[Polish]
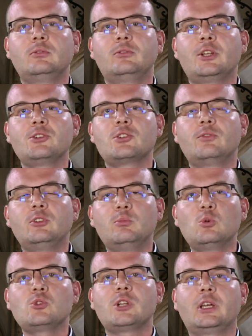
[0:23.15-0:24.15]
wręcz
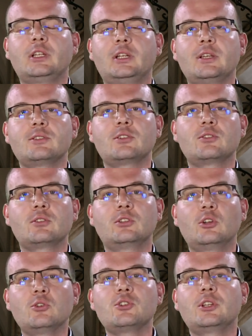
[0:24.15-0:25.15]
wymusza na nas
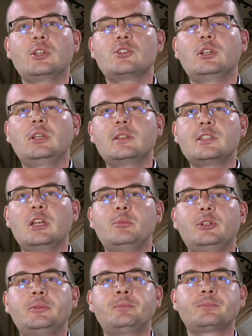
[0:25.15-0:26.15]
to, że jeżeli
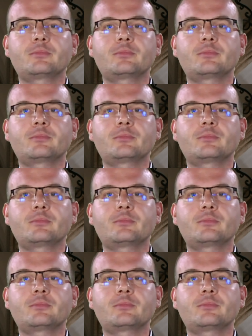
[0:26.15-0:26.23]
chcemy